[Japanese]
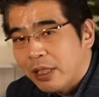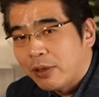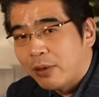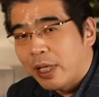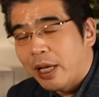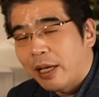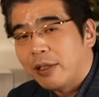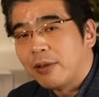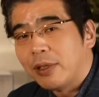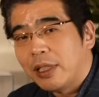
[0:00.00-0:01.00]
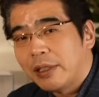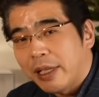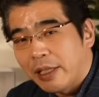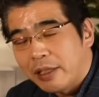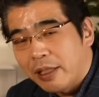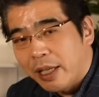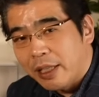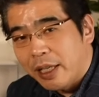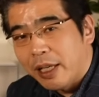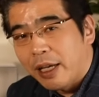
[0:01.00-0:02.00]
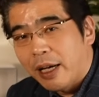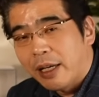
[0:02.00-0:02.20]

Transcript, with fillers: そんな配慮を一切しないで、